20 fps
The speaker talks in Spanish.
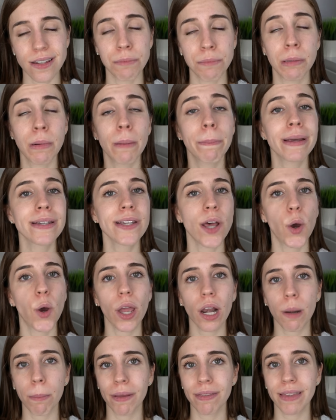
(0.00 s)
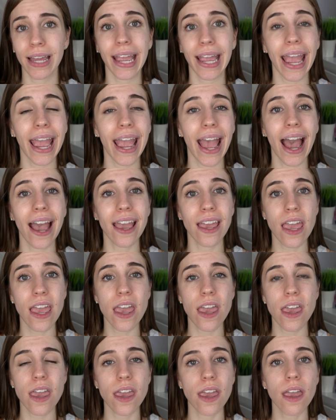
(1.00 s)
A mí me ha pasado que de repente que
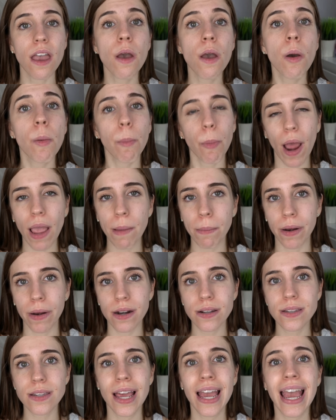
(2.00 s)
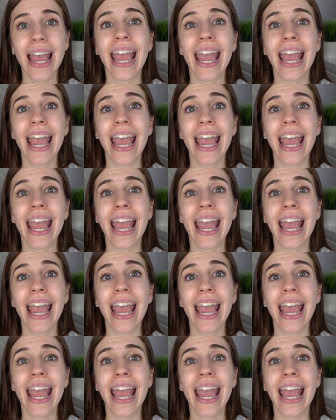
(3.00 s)
hay primers